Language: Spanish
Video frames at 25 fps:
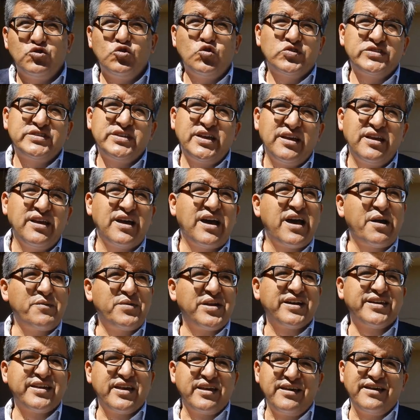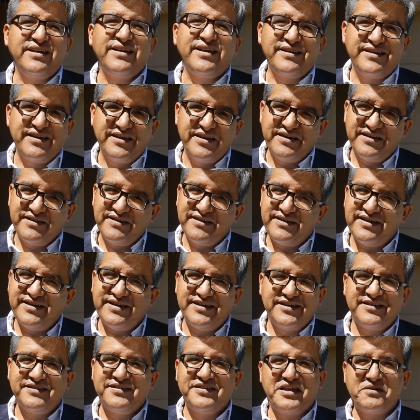no sé, habrá que
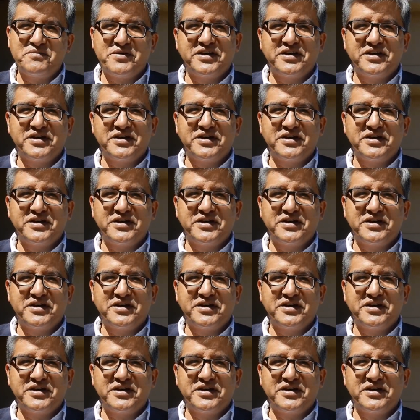eh,